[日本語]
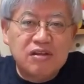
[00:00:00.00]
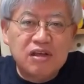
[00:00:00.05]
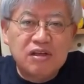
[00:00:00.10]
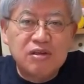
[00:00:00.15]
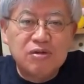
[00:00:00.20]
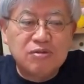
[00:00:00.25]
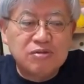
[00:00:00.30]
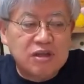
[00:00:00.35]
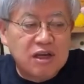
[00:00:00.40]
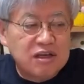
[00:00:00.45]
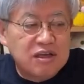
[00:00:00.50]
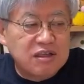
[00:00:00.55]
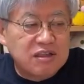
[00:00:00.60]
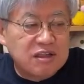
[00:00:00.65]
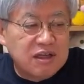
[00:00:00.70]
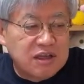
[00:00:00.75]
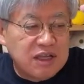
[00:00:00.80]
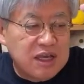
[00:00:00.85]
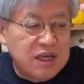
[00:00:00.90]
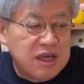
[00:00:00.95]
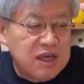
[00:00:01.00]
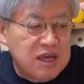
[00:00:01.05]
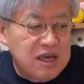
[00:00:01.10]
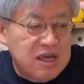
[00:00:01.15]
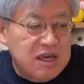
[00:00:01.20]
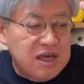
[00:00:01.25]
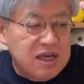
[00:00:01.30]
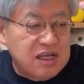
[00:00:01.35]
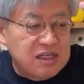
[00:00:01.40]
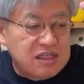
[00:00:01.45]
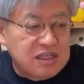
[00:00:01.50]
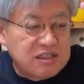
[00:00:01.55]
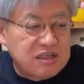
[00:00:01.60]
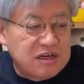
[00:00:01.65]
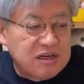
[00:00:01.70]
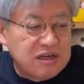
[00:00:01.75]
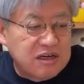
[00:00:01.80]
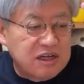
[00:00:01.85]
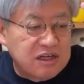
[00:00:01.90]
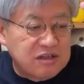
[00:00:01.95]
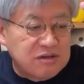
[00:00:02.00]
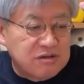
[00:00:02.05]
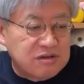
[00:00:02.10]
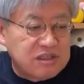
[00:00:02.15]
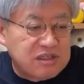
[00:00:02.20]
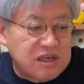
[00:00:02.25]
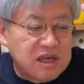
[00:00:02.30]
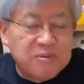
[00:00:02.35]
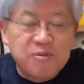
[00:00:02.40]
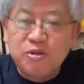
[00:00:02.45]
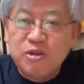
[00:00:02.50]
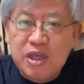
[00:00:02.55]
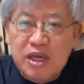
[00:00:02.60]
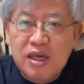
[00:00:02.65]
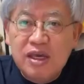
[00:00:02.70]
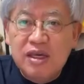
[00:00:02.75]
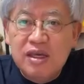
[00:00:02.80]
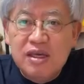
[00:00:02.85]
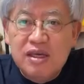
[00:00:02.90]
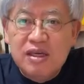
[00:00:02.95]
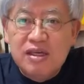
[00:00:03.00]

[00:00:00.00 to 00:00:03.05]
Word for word: で、今日さっき言ったね、えー、刺さらないニュースさんもね、